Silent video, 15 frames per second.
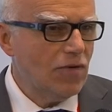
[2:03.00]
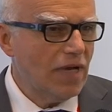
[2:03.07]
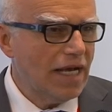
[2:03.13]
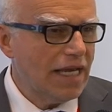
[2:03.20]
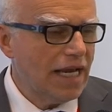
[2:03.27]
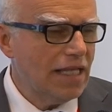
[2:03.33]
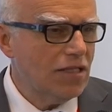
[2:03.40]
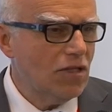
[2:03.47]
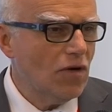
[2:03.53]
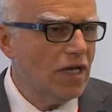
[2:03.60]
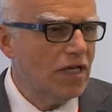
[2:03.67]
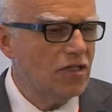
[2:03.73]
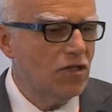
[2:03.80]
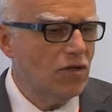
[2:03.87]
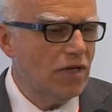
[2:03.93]
una grande
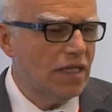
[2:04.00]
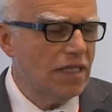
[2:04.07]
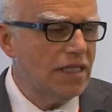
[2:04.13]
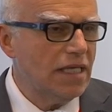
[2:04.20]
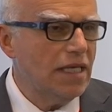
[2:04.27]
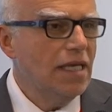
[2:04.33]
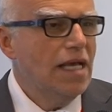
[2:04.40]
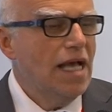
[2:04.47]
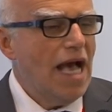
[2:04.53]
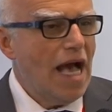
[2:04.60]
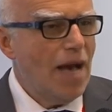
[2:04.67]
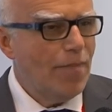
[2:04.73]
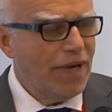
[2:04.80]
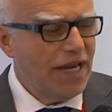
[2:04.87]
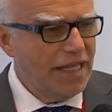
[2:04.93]
occasione di
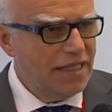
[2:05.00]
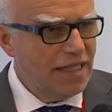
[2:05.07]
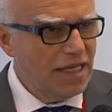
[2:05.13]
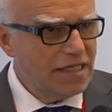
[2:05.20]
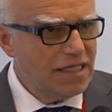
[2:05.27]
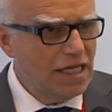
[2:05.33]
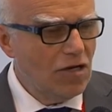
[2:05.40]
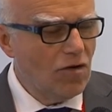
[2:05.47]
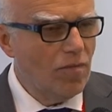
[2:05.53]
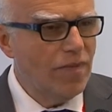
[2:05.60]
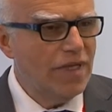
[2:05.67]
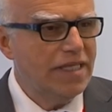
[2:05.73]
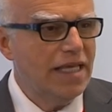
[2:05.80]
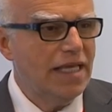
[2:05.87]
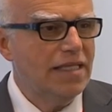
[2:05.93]
apprendere sì
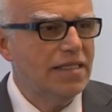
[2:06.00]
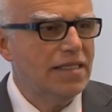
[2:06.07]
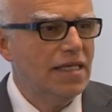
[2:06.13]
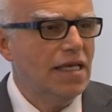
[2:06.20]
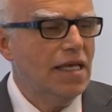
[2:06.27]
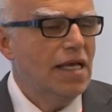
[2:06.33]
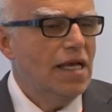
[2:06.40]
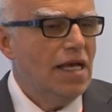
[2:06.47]
competenze,